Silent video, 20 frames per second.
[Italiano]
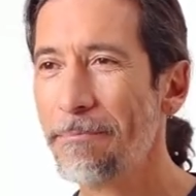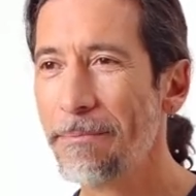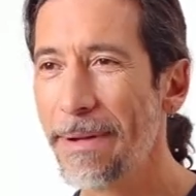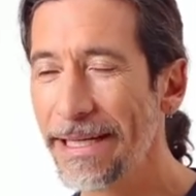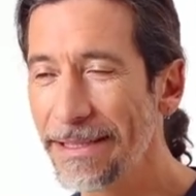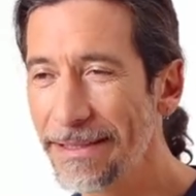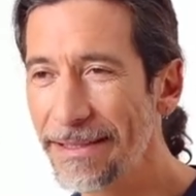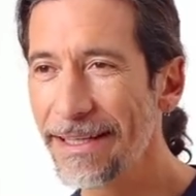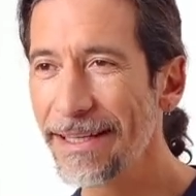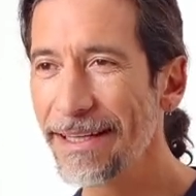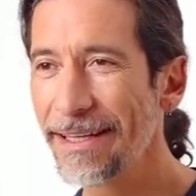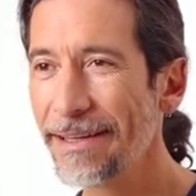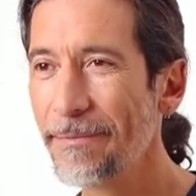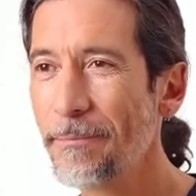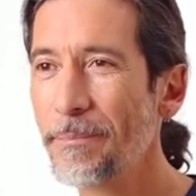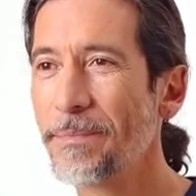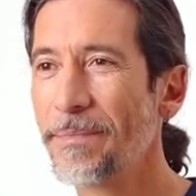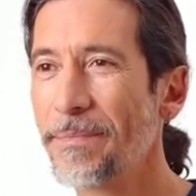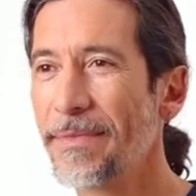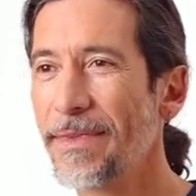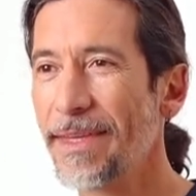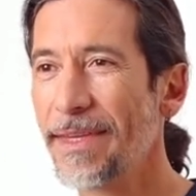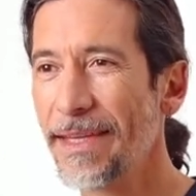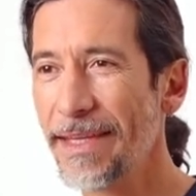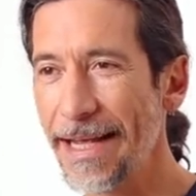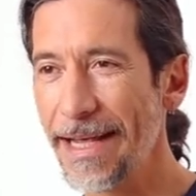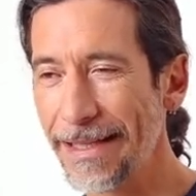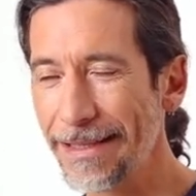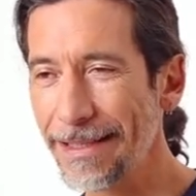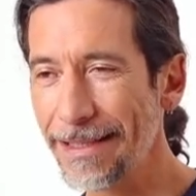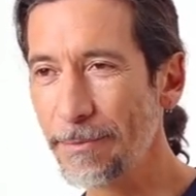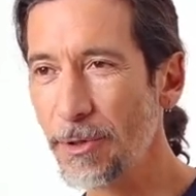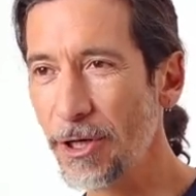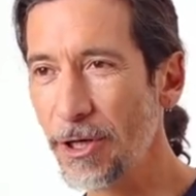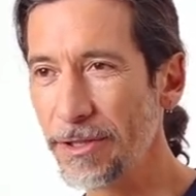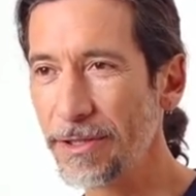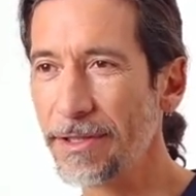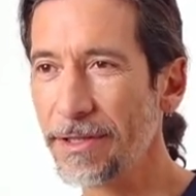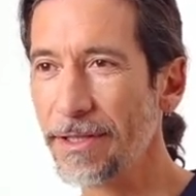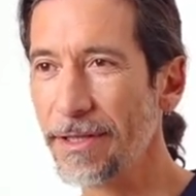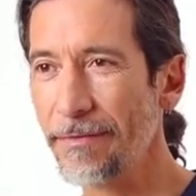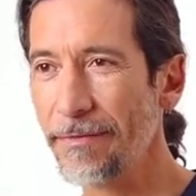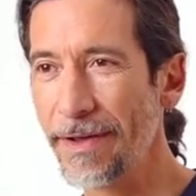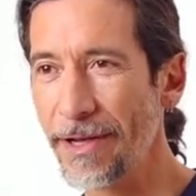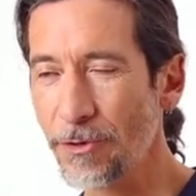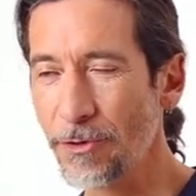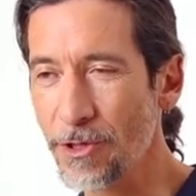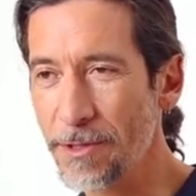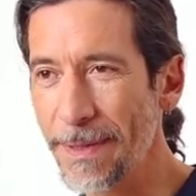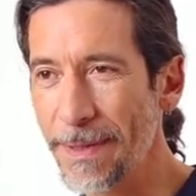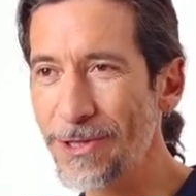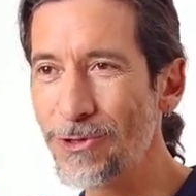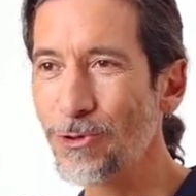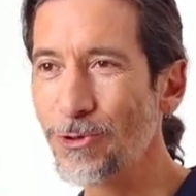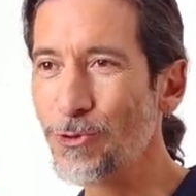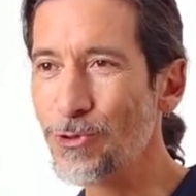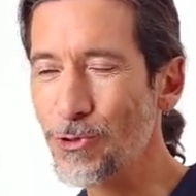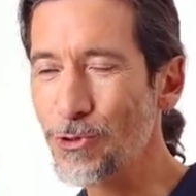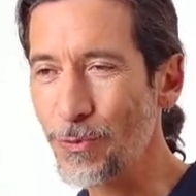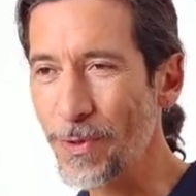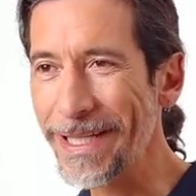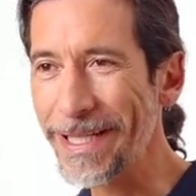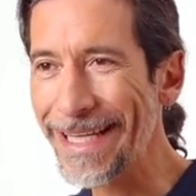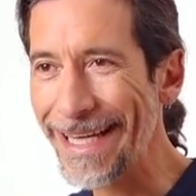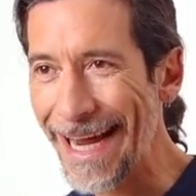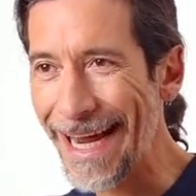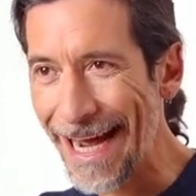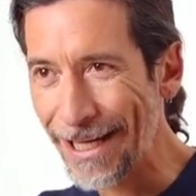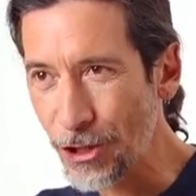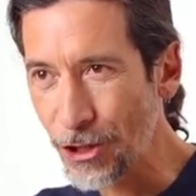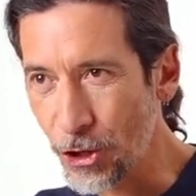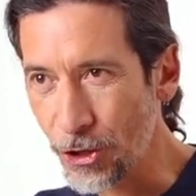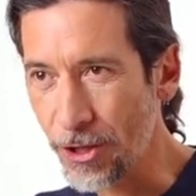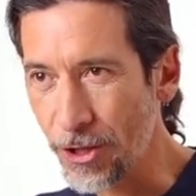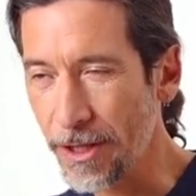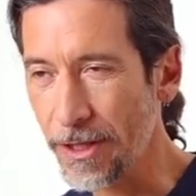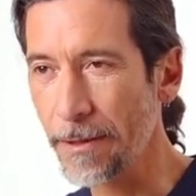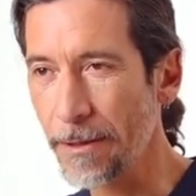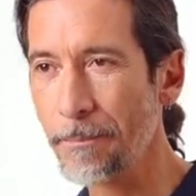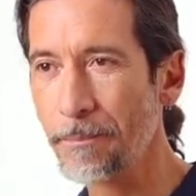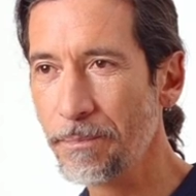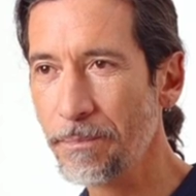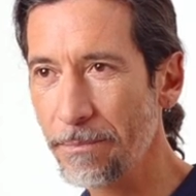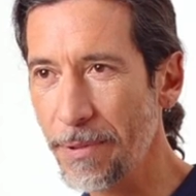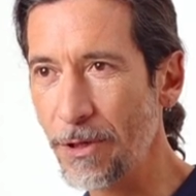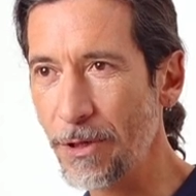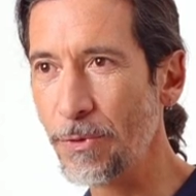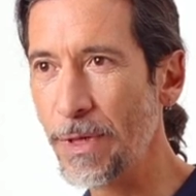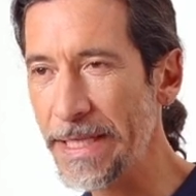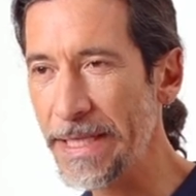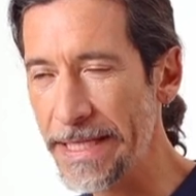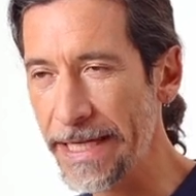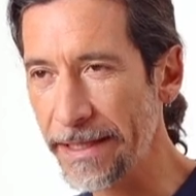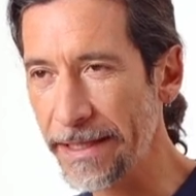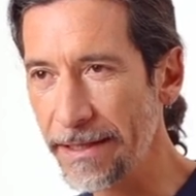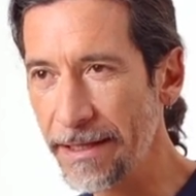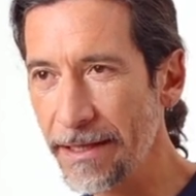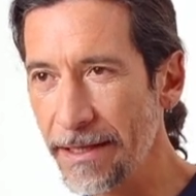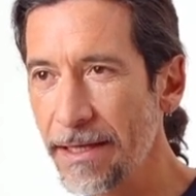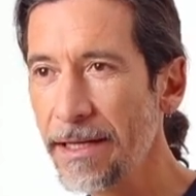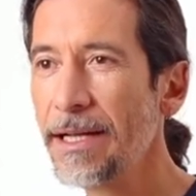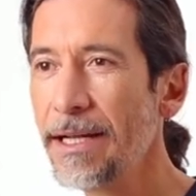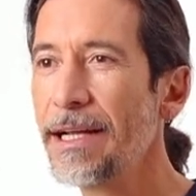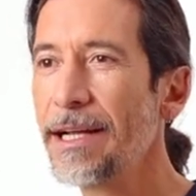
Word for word: Mentre gli altri bot vengono spesso costruiti ad hoc per un'azienda,